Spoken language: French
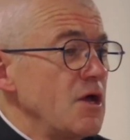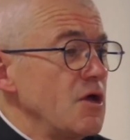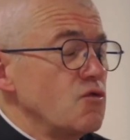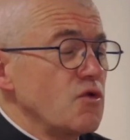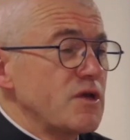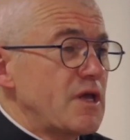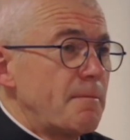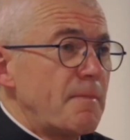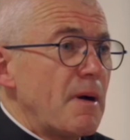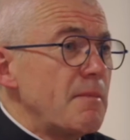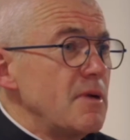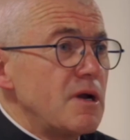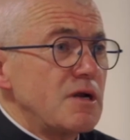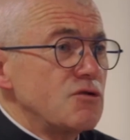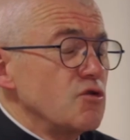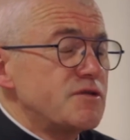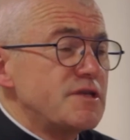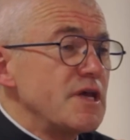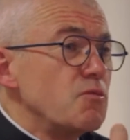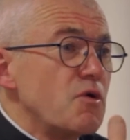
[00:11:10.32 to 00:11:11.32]
il y a pas mal
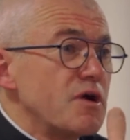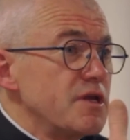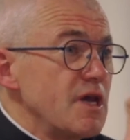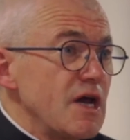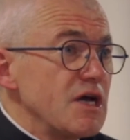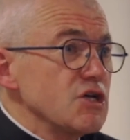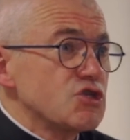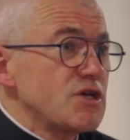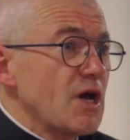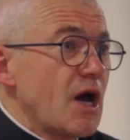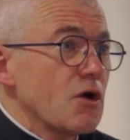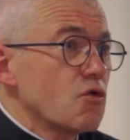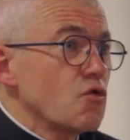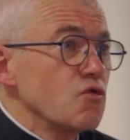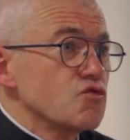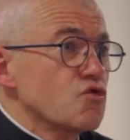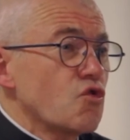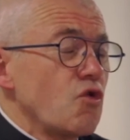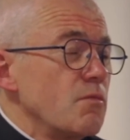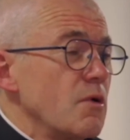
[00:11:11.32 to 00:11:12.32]
de témoignages qui
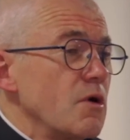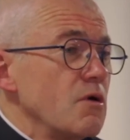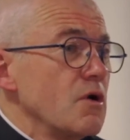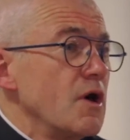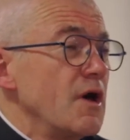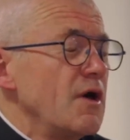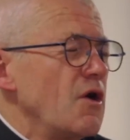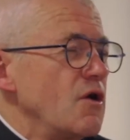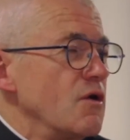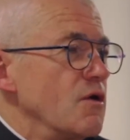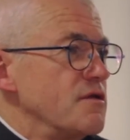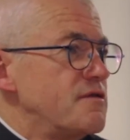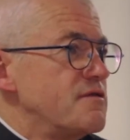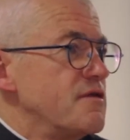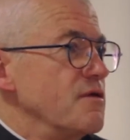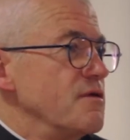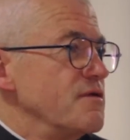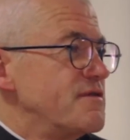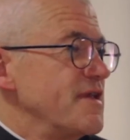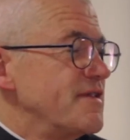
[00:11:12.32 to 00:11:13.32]
racontent comment
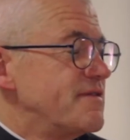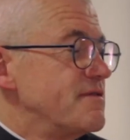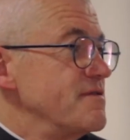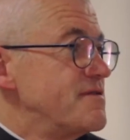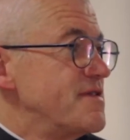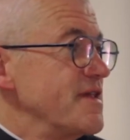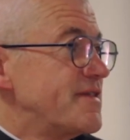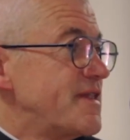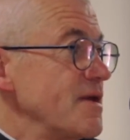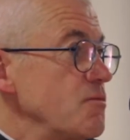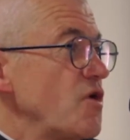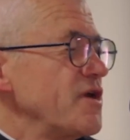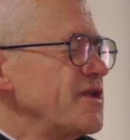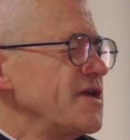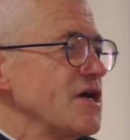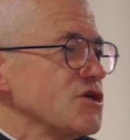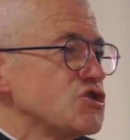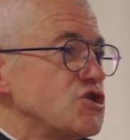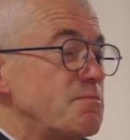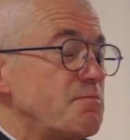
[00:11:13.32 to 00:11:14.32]
ces,
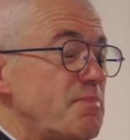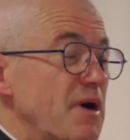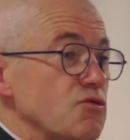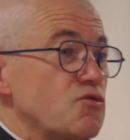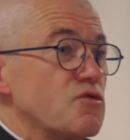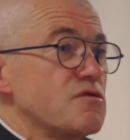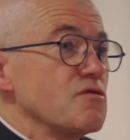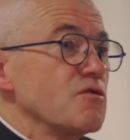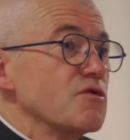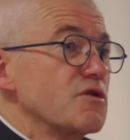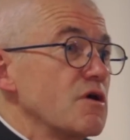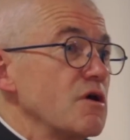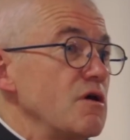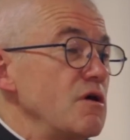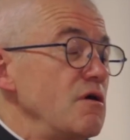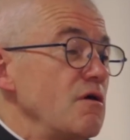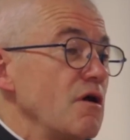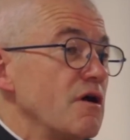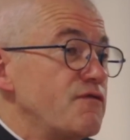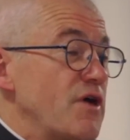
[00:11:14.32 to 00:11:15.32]
témoignages qui partent de son
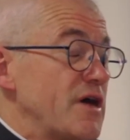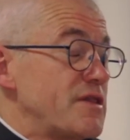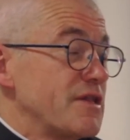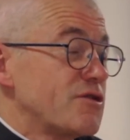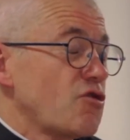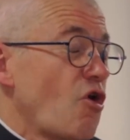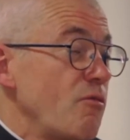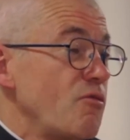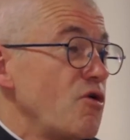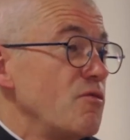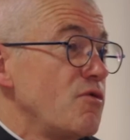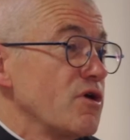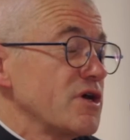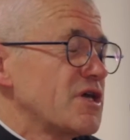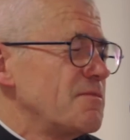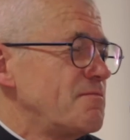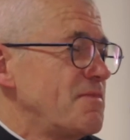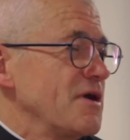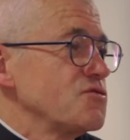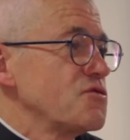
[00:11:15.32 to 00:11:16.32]
cœur, enfin ces tremblements
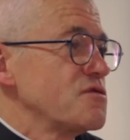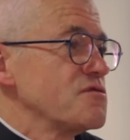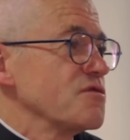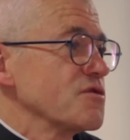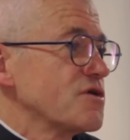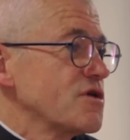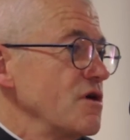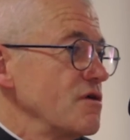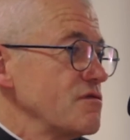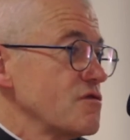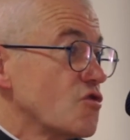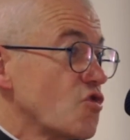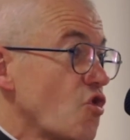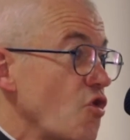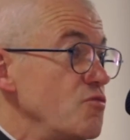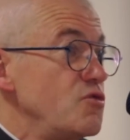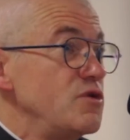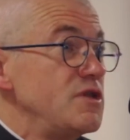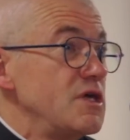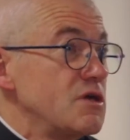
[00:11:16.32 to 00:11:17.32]
qui partent de son cœur, se
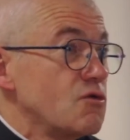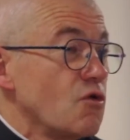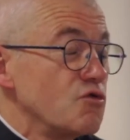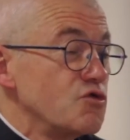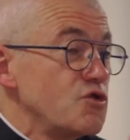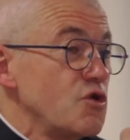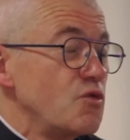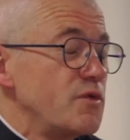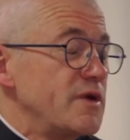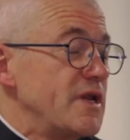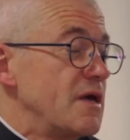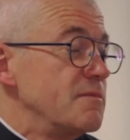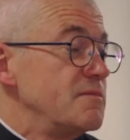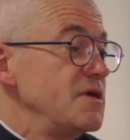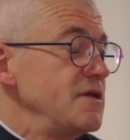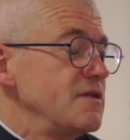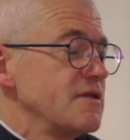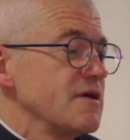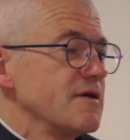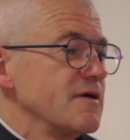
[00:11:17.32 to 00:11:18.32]
communiquent au lieu où il
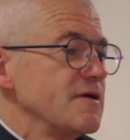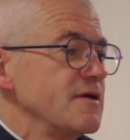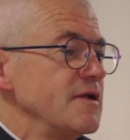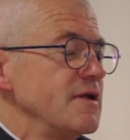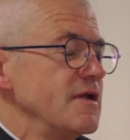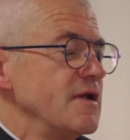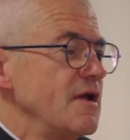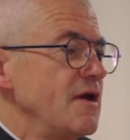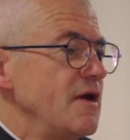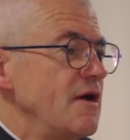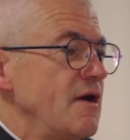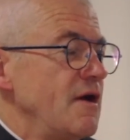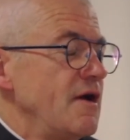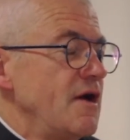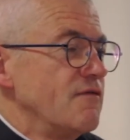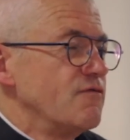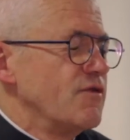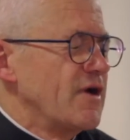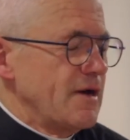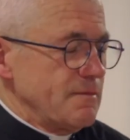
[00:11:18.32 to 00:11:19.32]
habite. Hein.
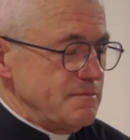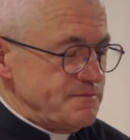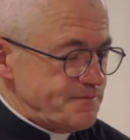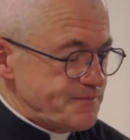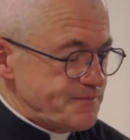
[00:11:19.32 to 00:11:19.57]
Voilà.